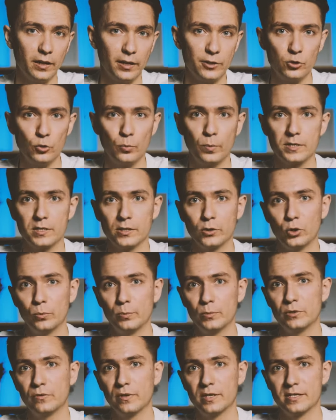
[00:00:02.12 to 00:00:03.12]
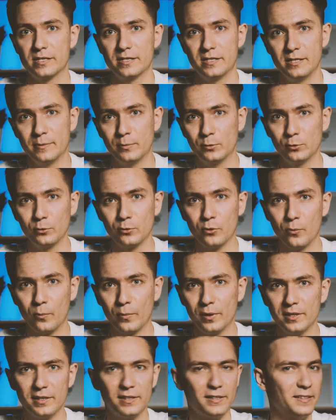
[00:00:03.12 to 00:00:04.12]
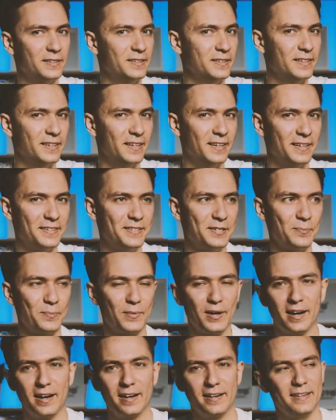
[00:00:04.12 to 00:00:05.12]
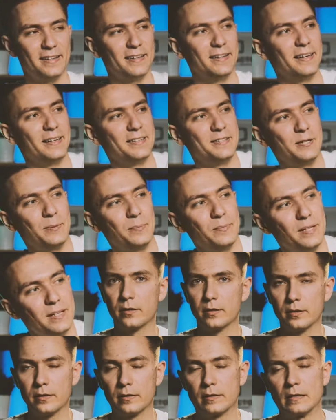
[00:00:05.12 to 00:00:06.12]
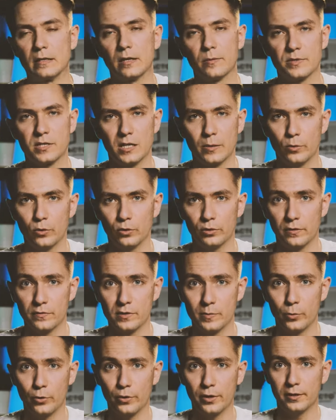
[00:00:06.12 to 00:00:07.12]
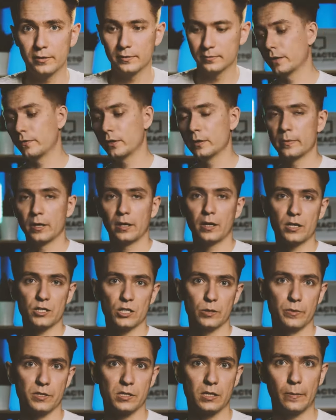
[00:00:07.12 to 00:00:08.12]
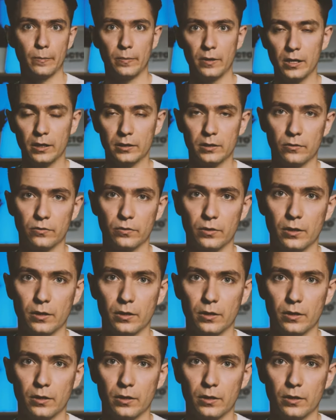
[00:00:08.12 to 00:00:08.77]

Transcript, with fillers: хочу познакомить вас с Нептуном. Не этим, а этим. Комсомолки в сборе. Говорим о каждом из комплектов.